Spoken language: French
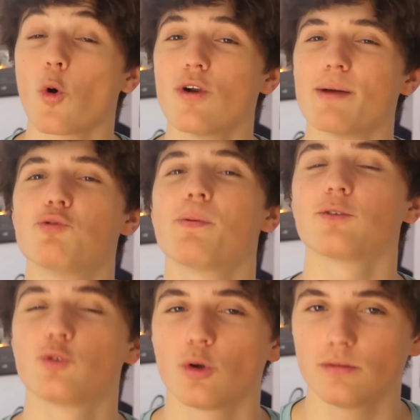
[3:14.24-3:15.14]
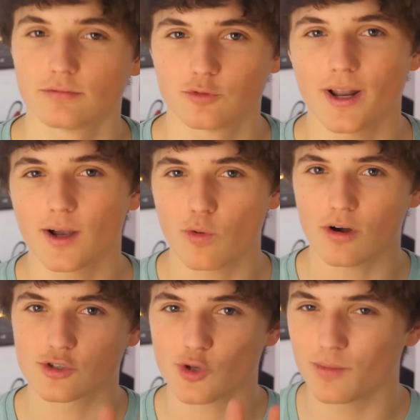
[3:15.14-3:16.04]
gros, la plupart du temps, voilà à quoi
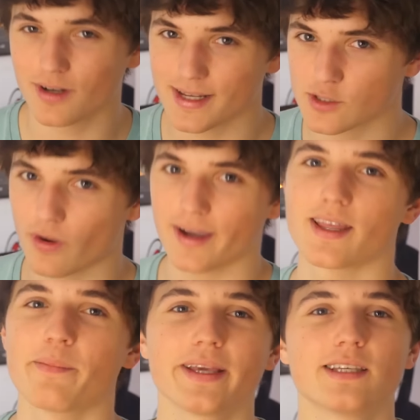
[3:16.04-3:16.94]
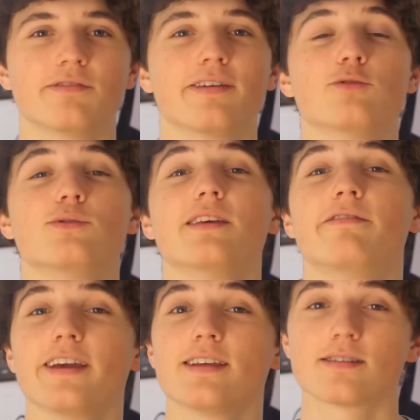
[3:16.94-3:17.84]
ressemble la soirée d'un mec qui fait du
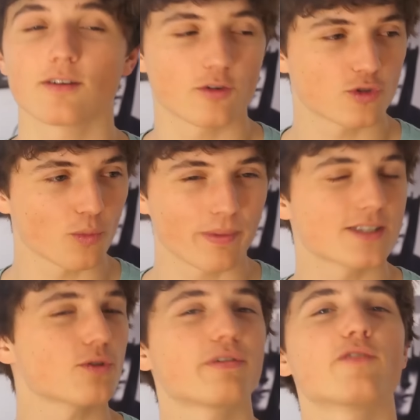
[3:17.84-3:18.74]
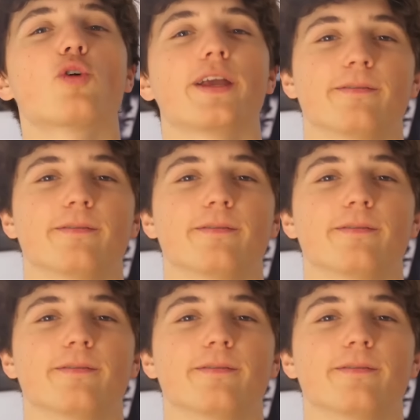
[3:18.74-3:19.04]
deface euh, son passe-temps favori.